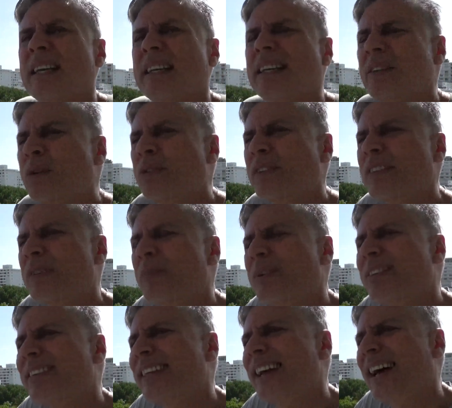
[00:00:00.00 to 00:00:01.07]
Y entonces
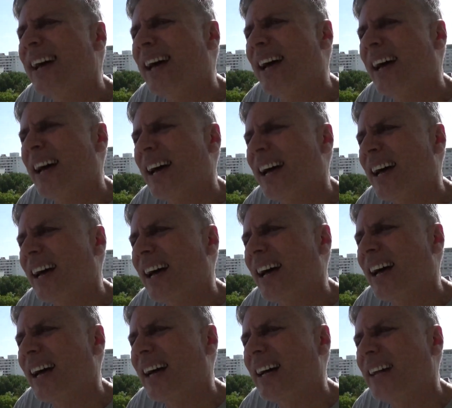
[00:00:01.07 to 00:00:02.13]
empecé
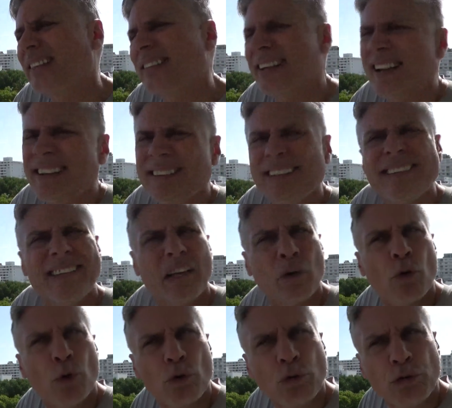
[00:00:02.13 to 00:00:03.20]
a, sacar ciertas
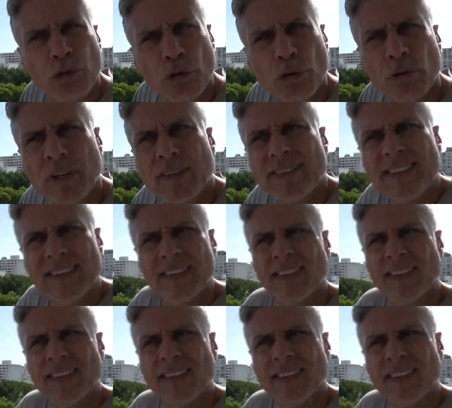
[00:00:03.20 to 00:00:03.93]
conclusiones.